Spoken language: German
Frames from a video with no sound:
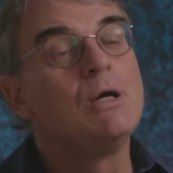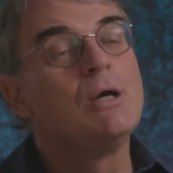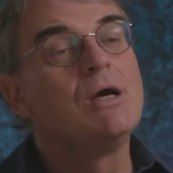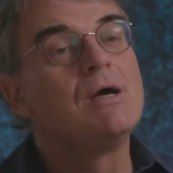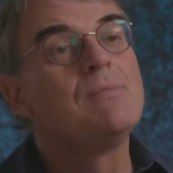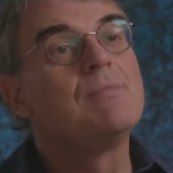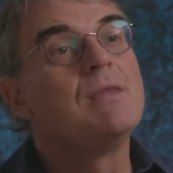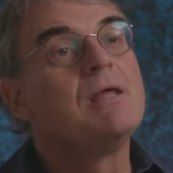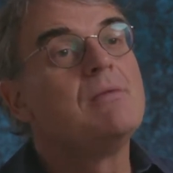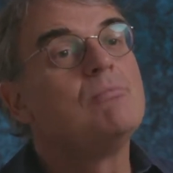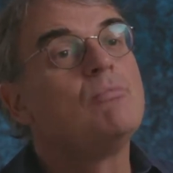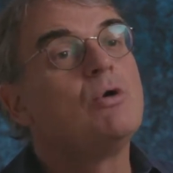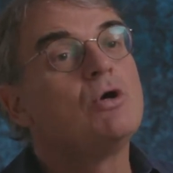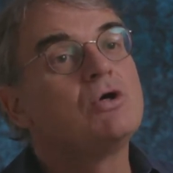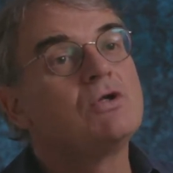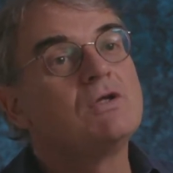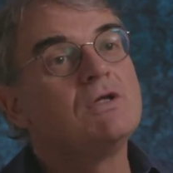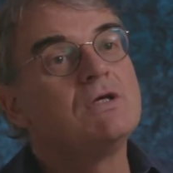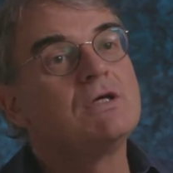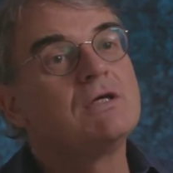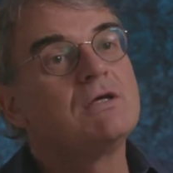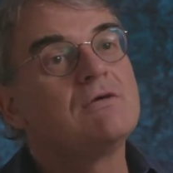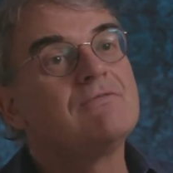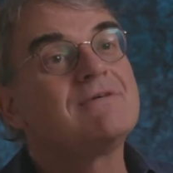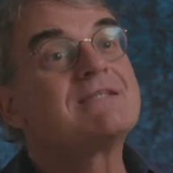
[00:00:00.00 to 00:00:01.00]
Ähm, möchte
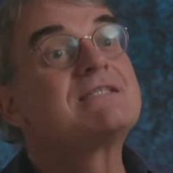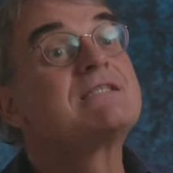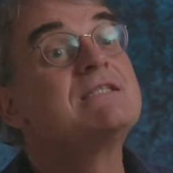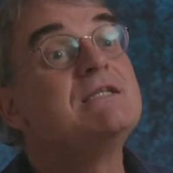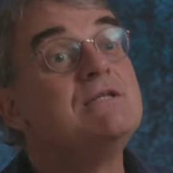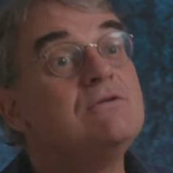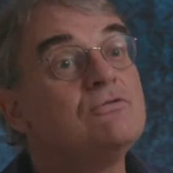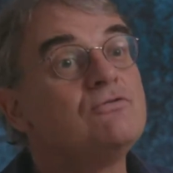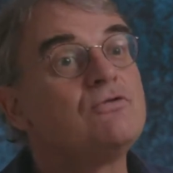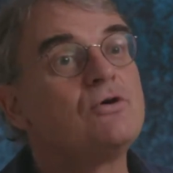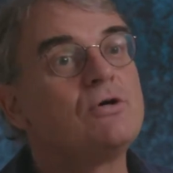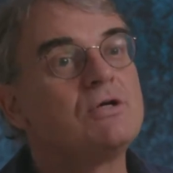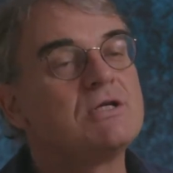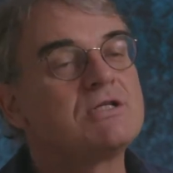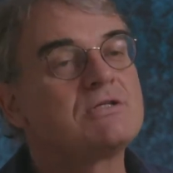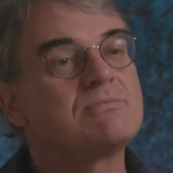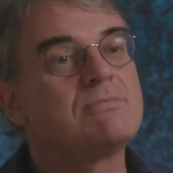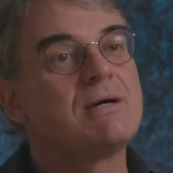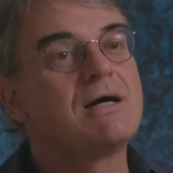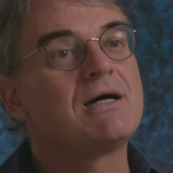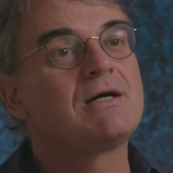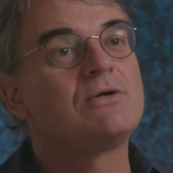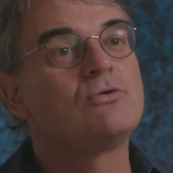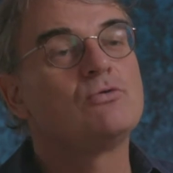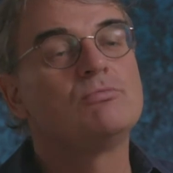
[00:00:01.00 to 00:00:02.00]
ich was Sinnvolles
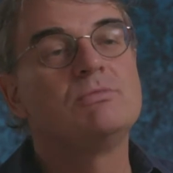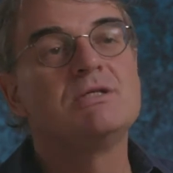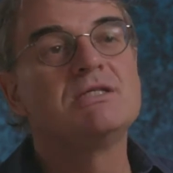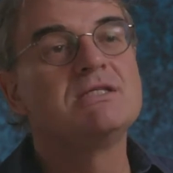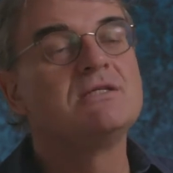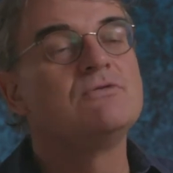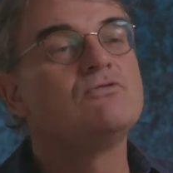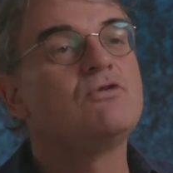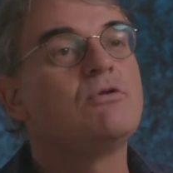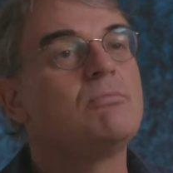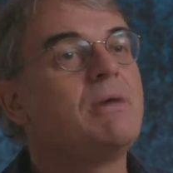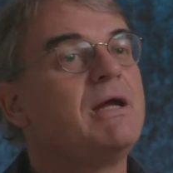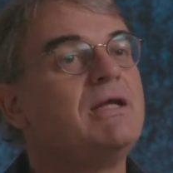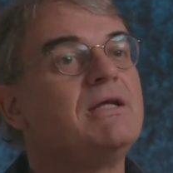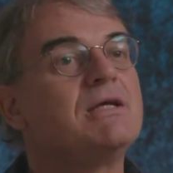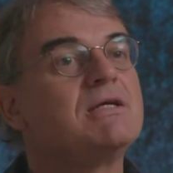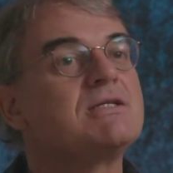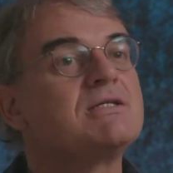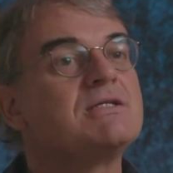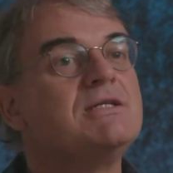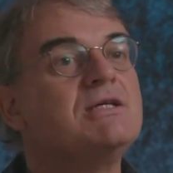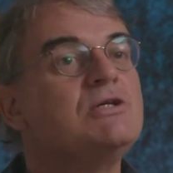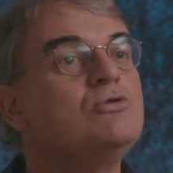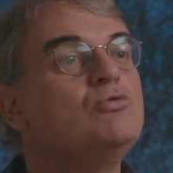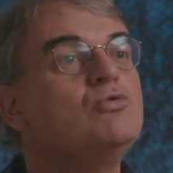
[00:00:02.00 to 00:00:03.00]
machen? Und mit sinnvoll meine ich
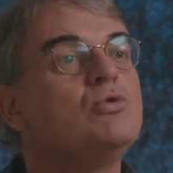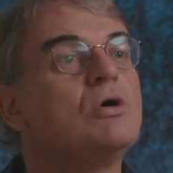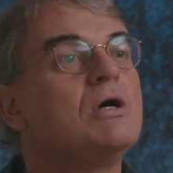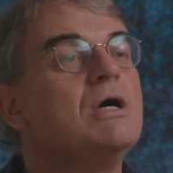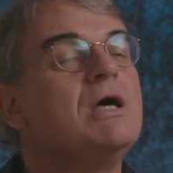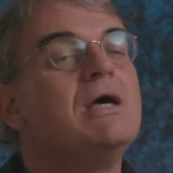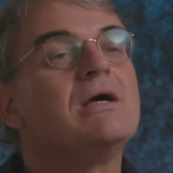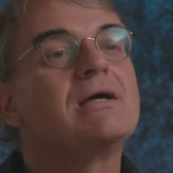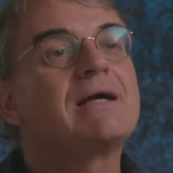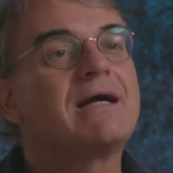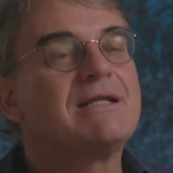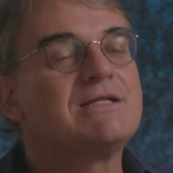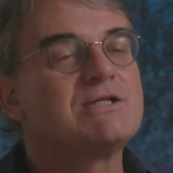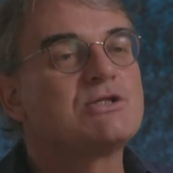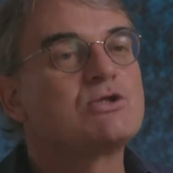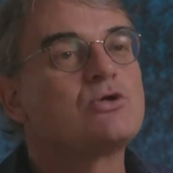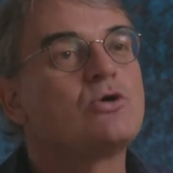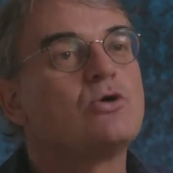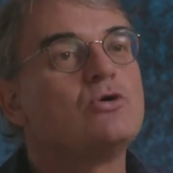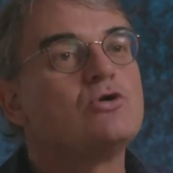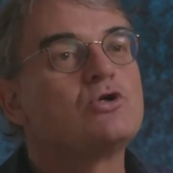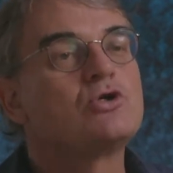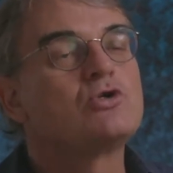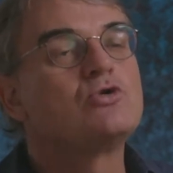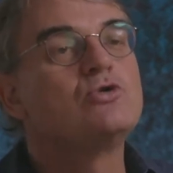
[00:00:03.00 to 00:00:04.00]
jetzt nicht nur ganz
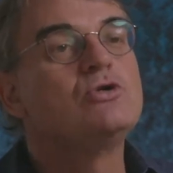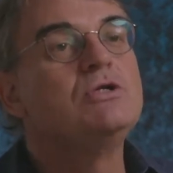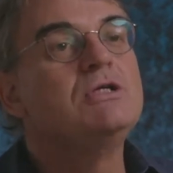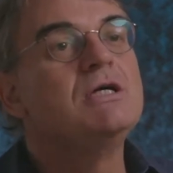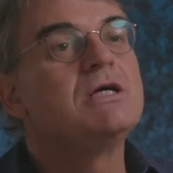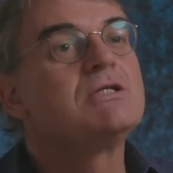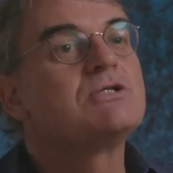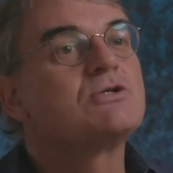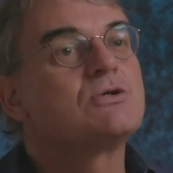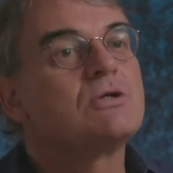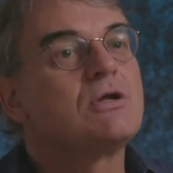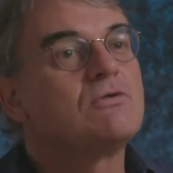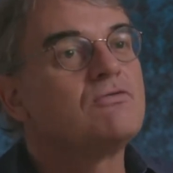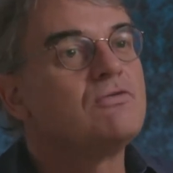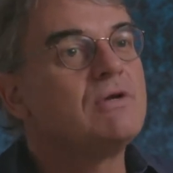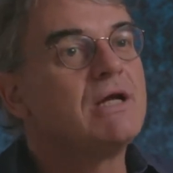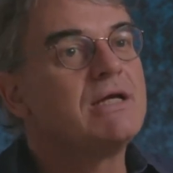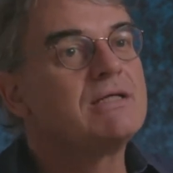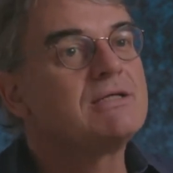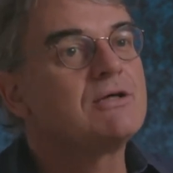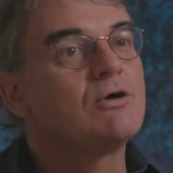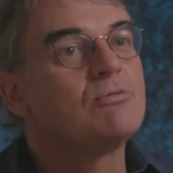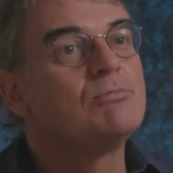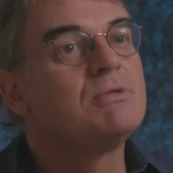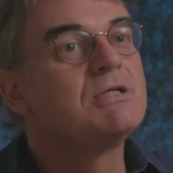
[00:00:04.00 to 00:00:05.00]
toll studieren, sondern
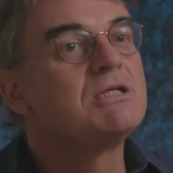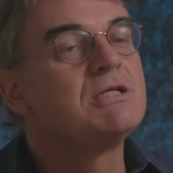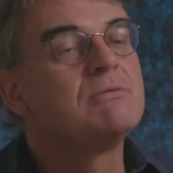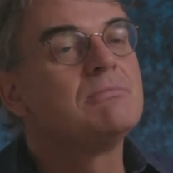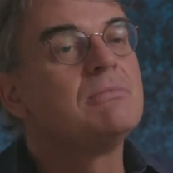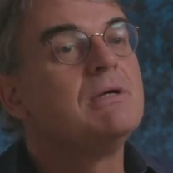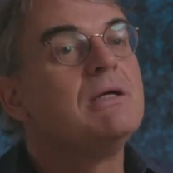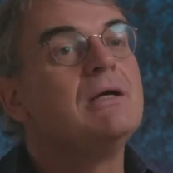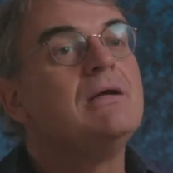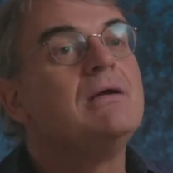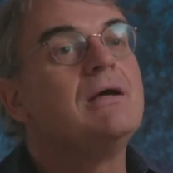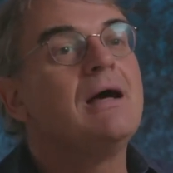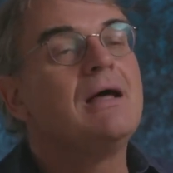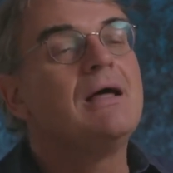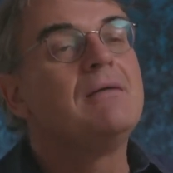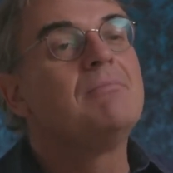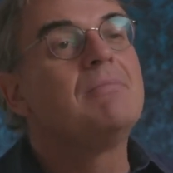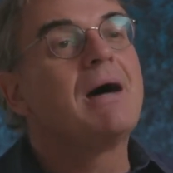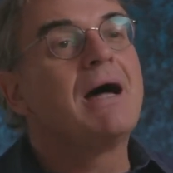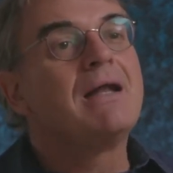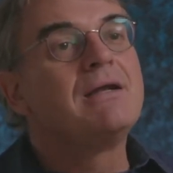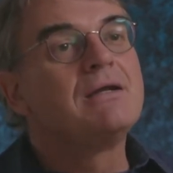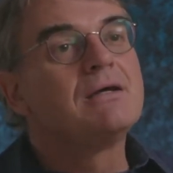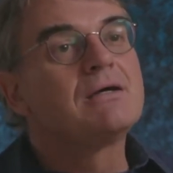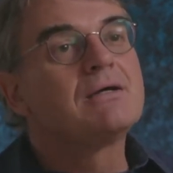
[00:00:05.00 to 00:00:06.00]
vielleicht auch mit einem
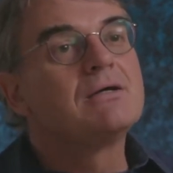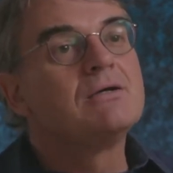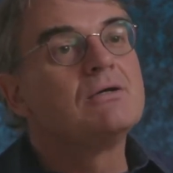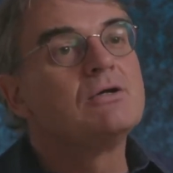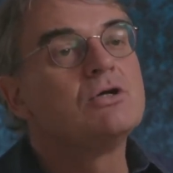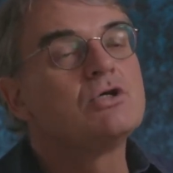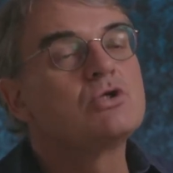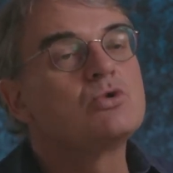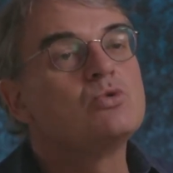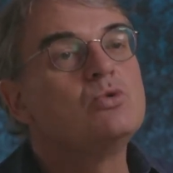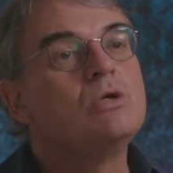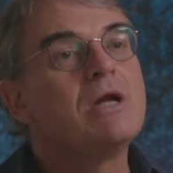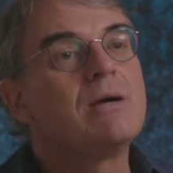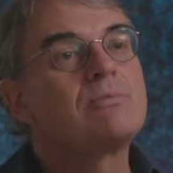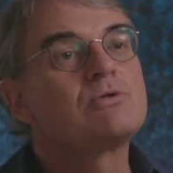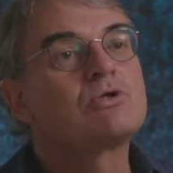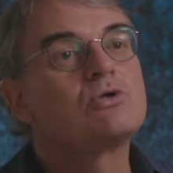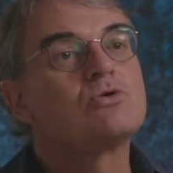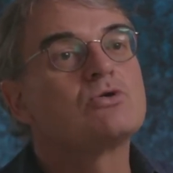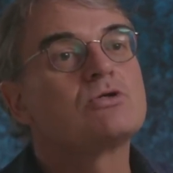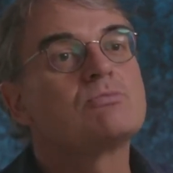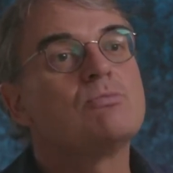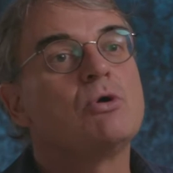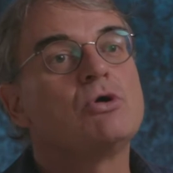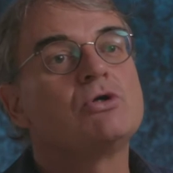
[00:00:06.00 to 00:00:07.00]
ähm, anderen
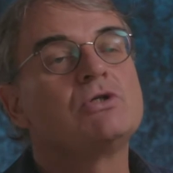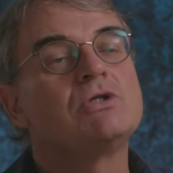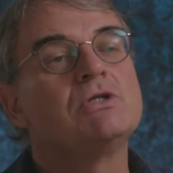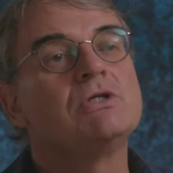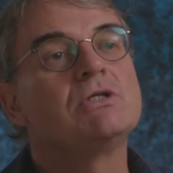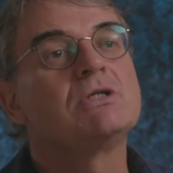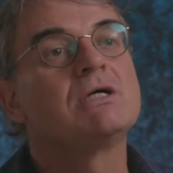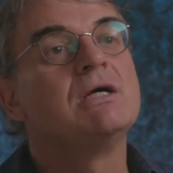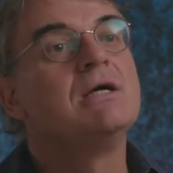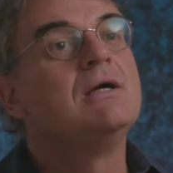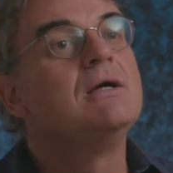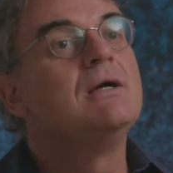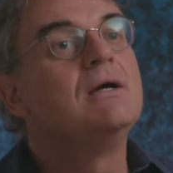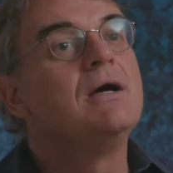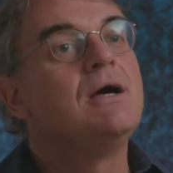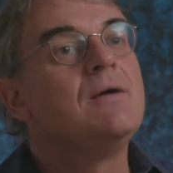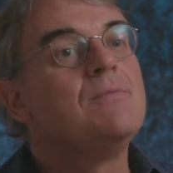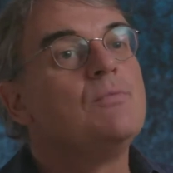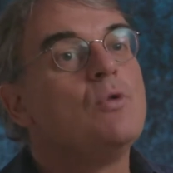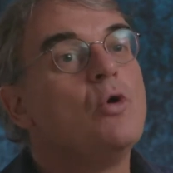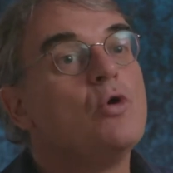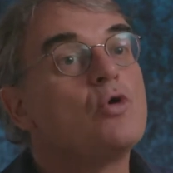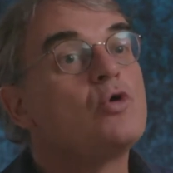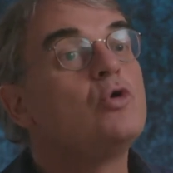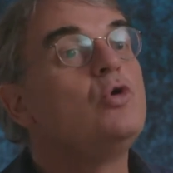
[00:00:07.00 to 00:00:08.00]
Schulabschluss. Möchte ich
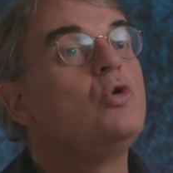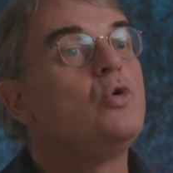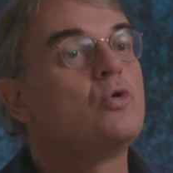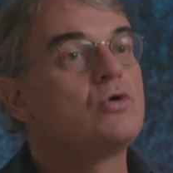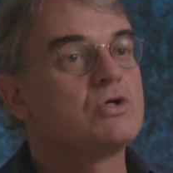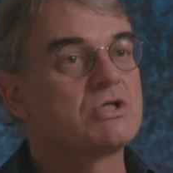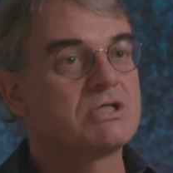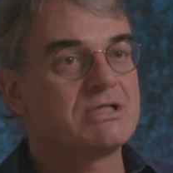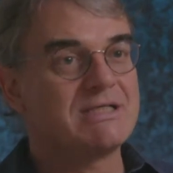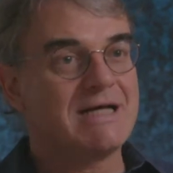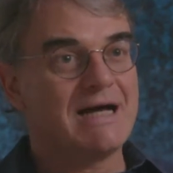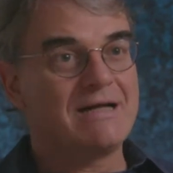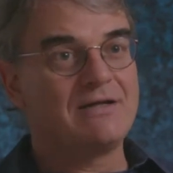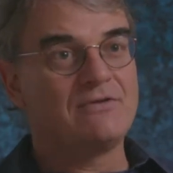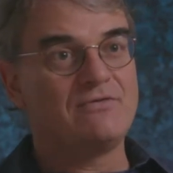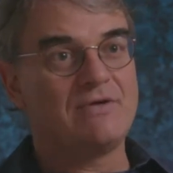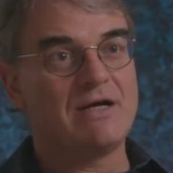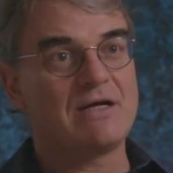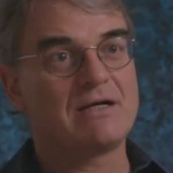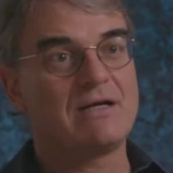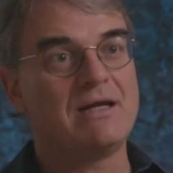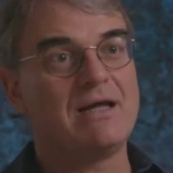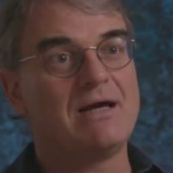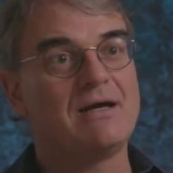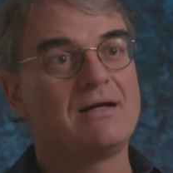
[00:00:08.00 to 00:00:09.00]
ökologisches
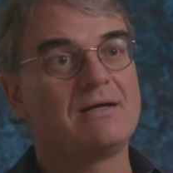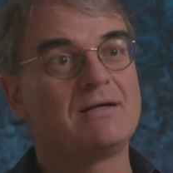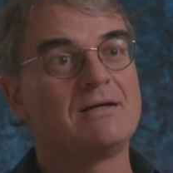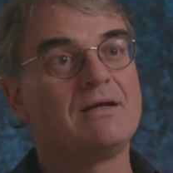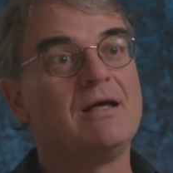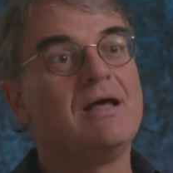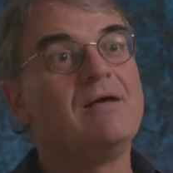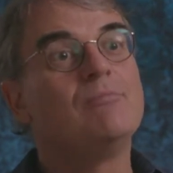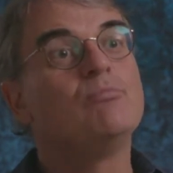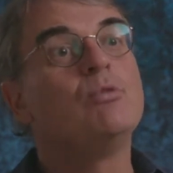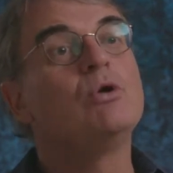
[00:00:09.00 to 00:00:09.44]
Handwerk lernen?